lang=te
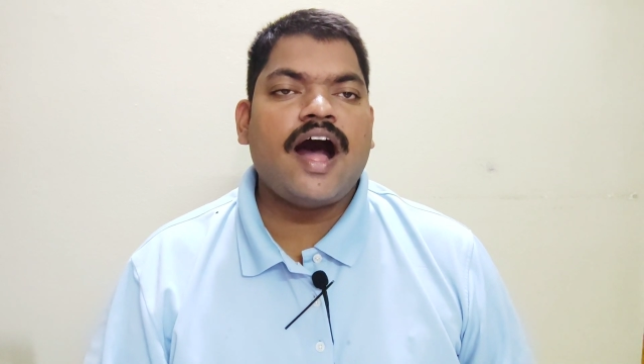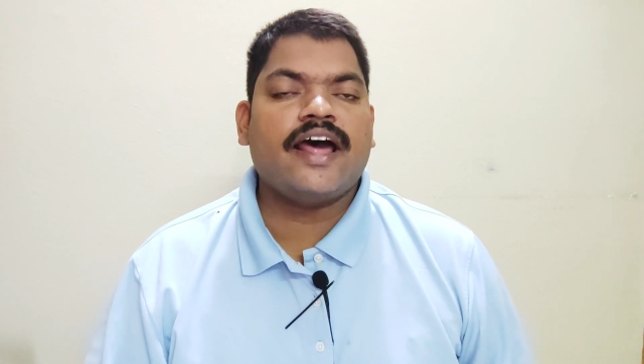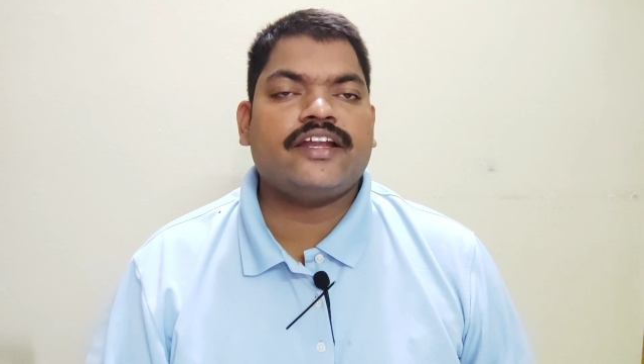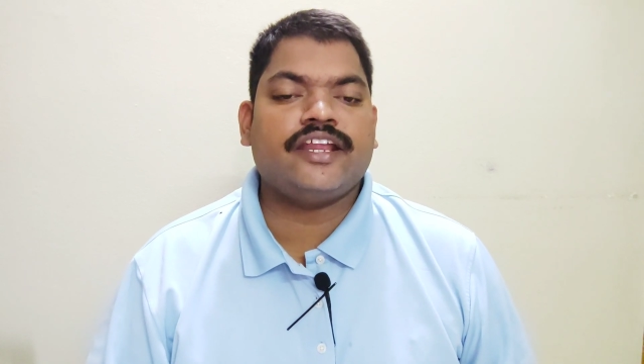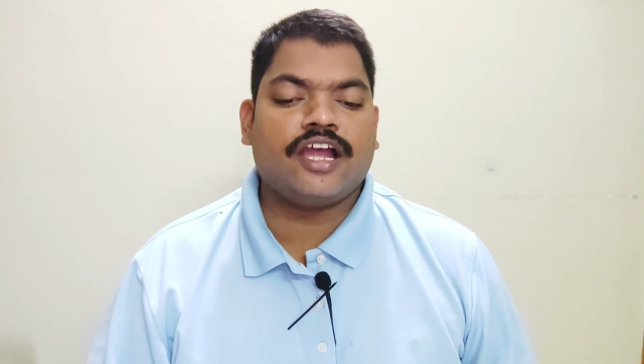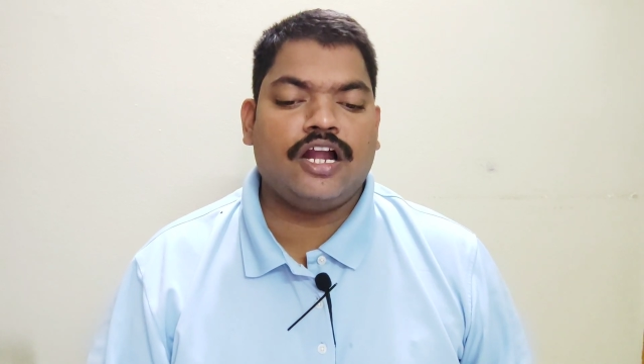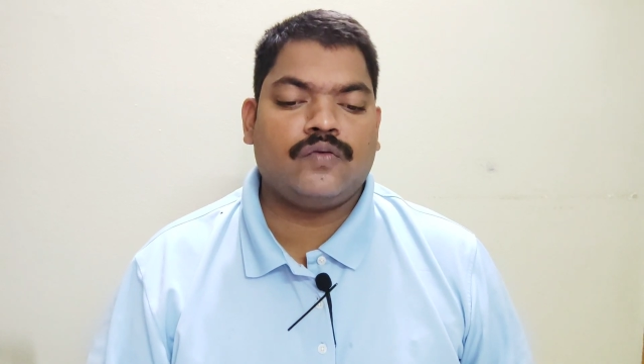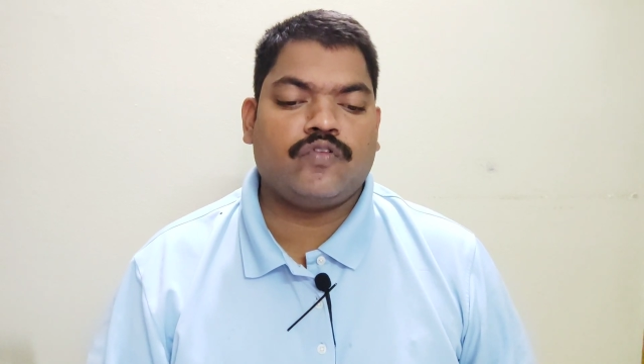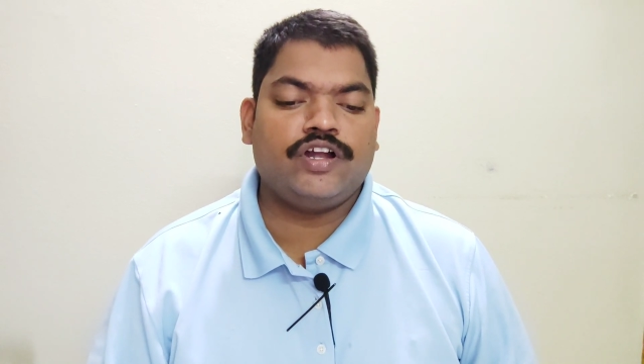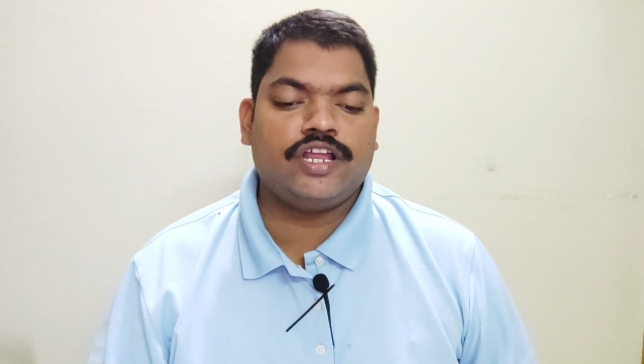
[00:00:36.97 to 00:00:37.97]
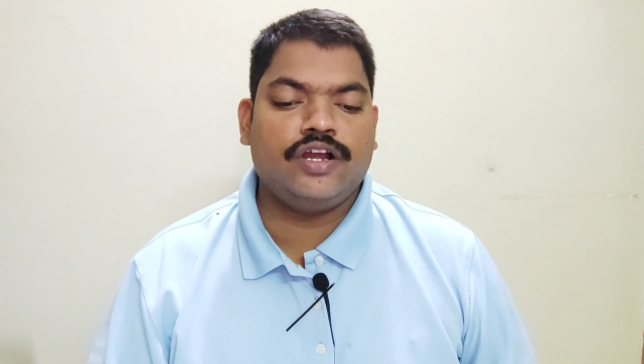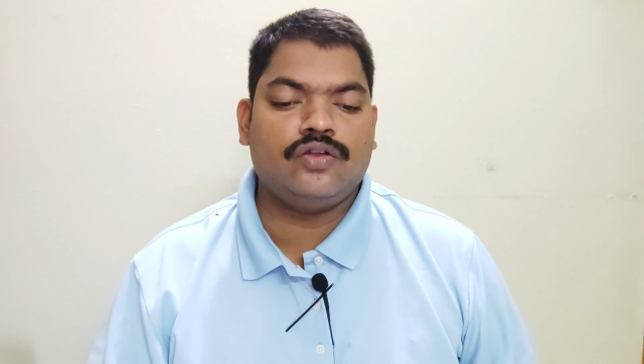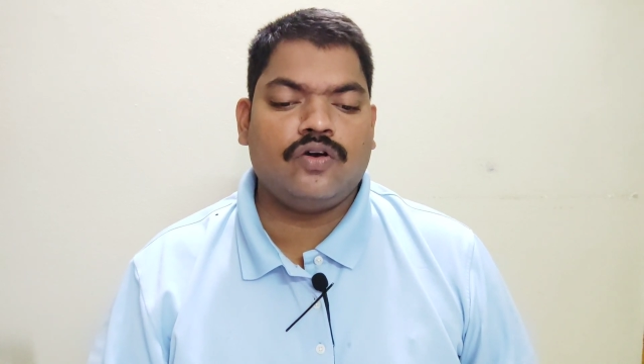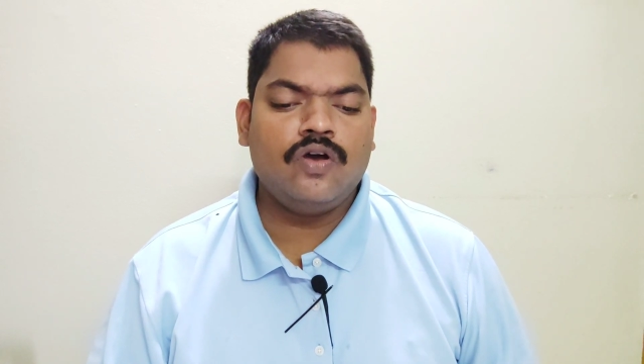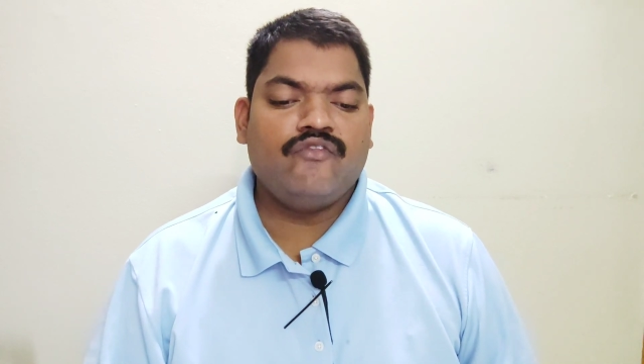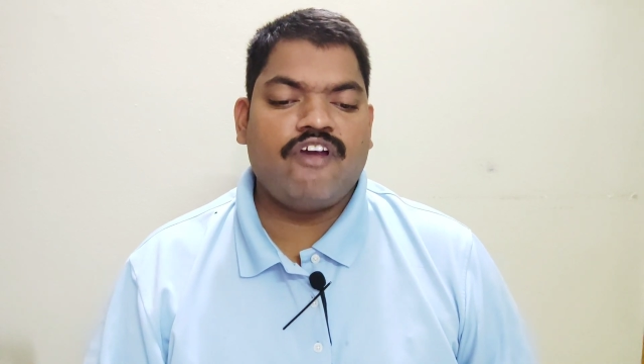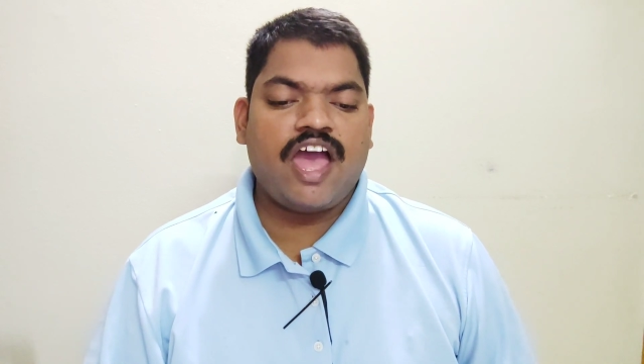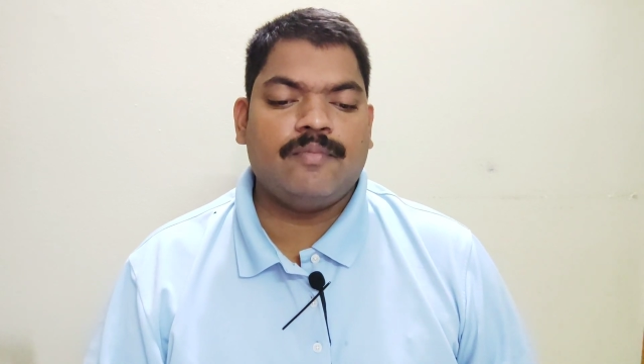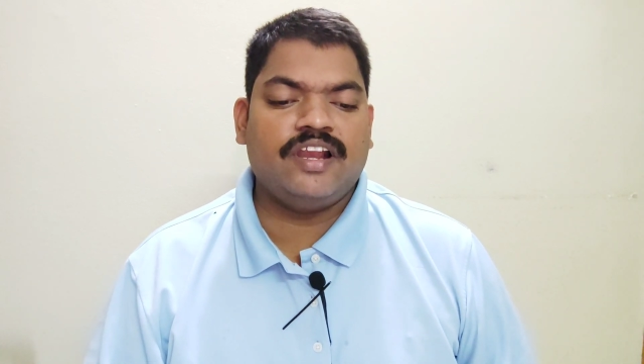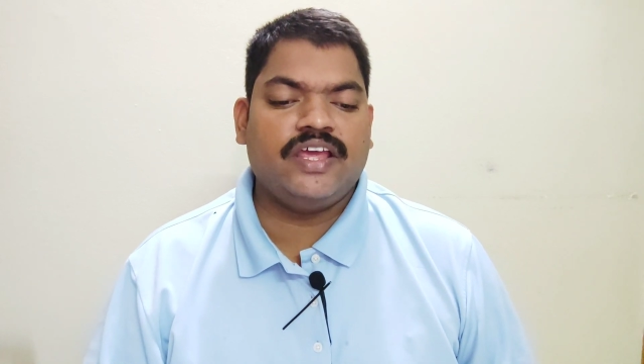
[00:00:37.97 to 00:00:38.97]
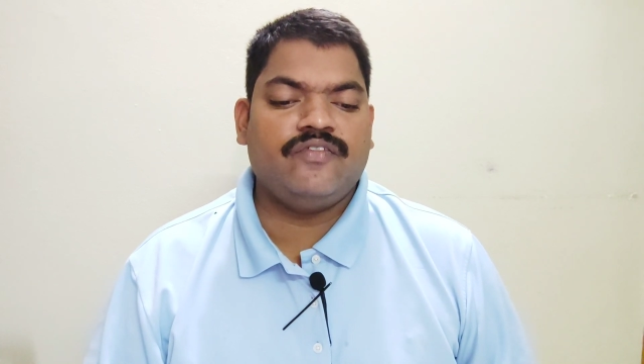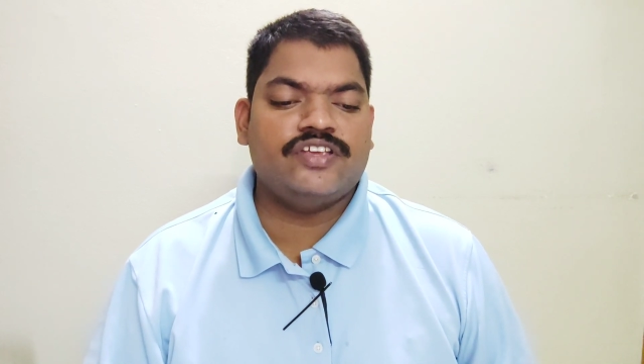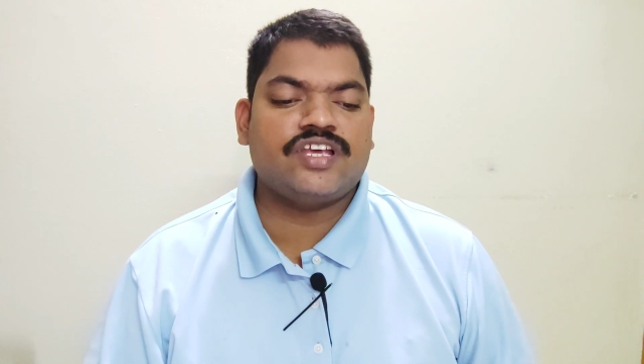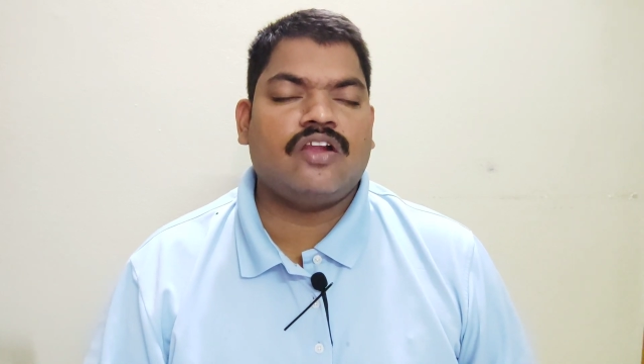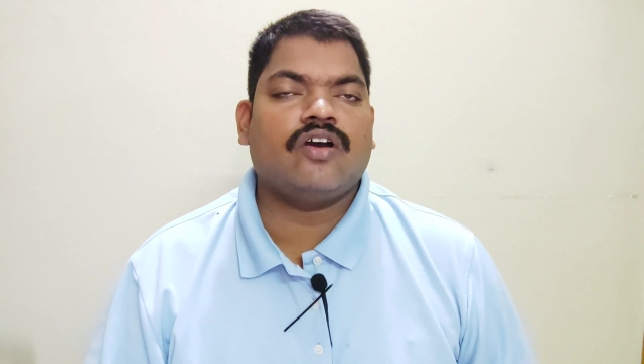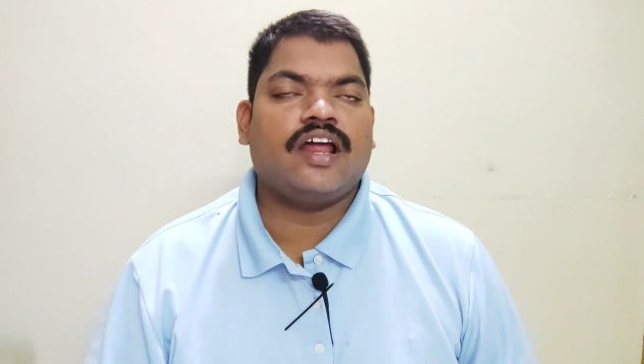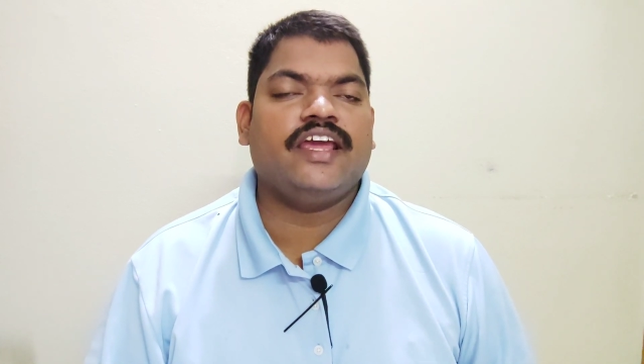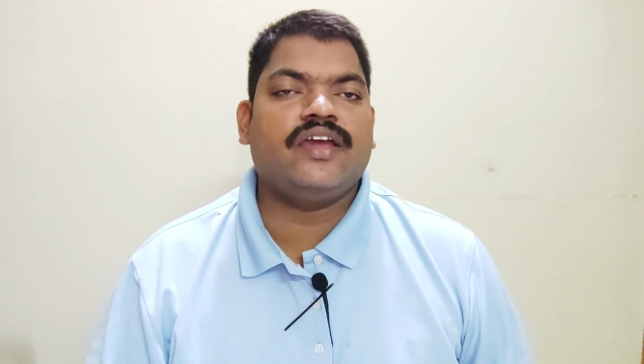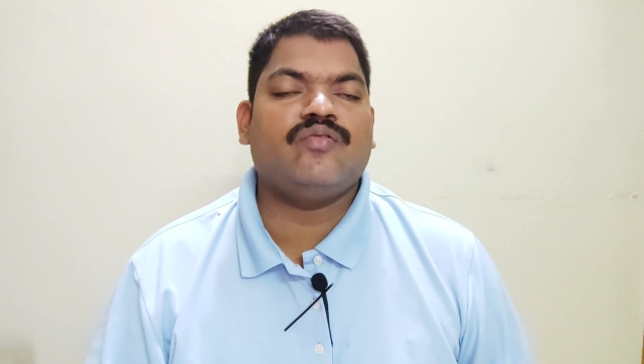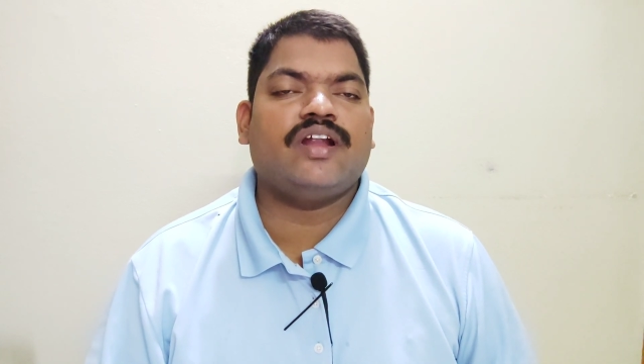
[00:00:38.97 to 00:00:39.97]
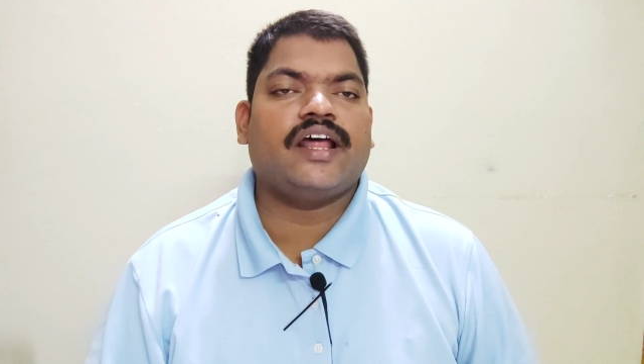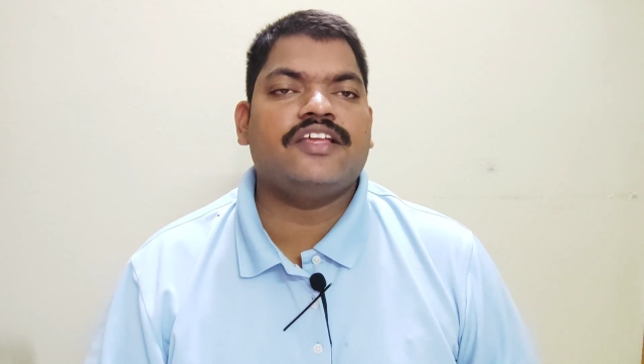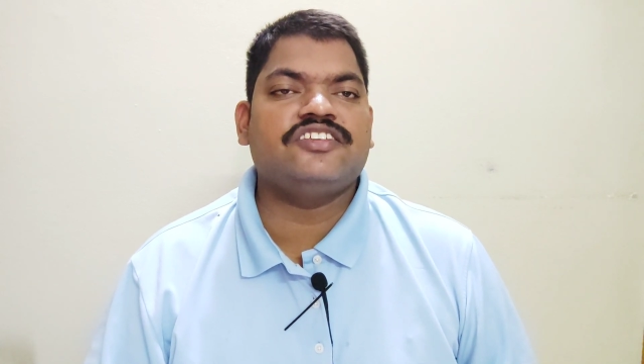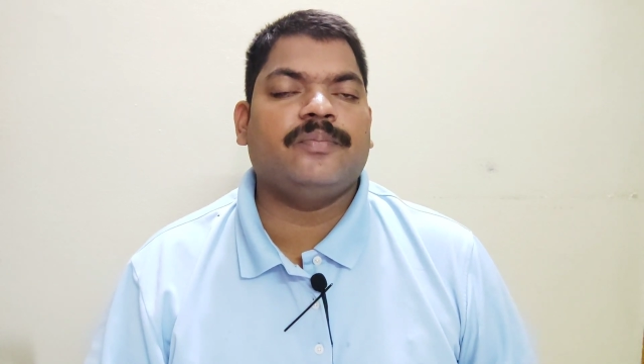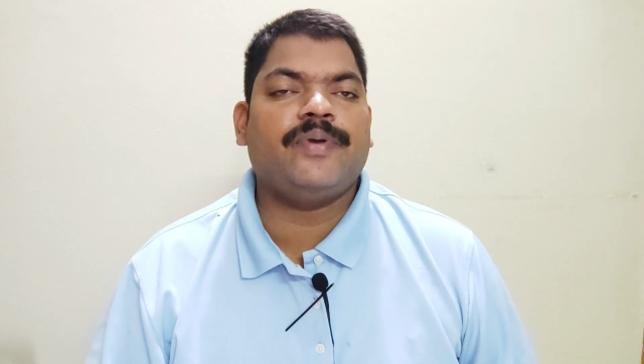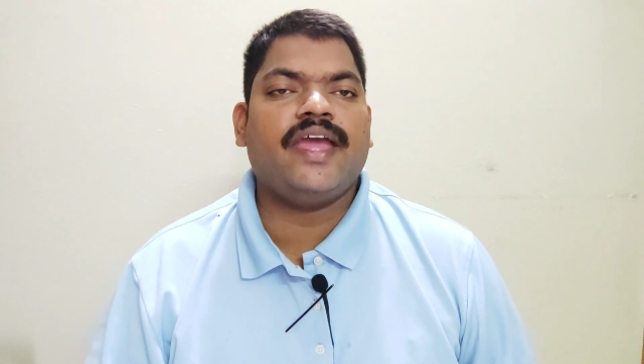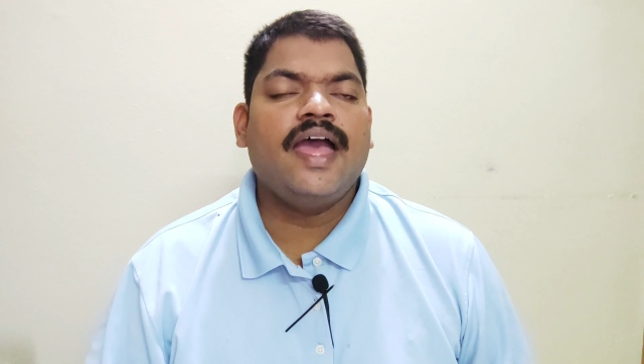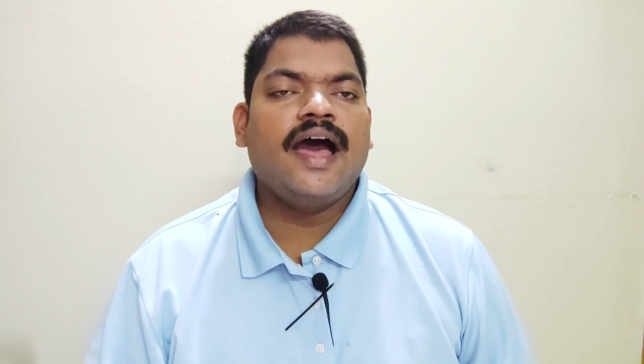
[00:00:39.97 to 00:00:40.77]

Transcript: ఆర్టికల్ ట్వంటీ టూ ఫ్యామిలీ వీసాలు కలిగి ఉన్నారని చెప్పి